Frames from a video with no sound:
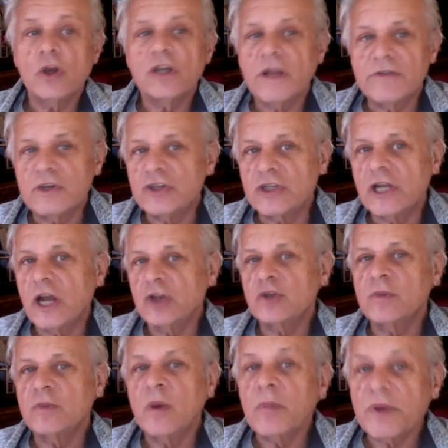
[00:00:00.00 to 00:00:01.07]
il avait été
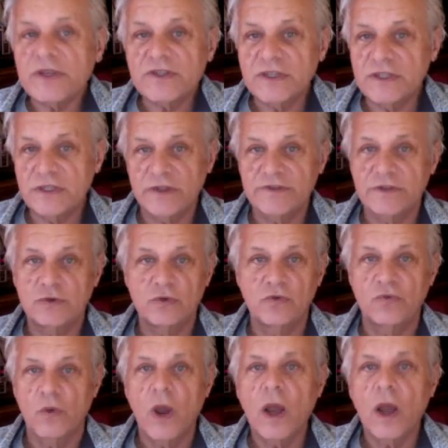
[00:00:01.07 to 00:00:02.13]
largement précédé dans cette
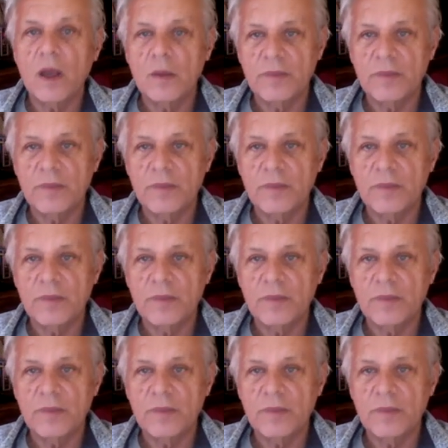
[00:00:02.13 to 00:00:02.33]
voie hein,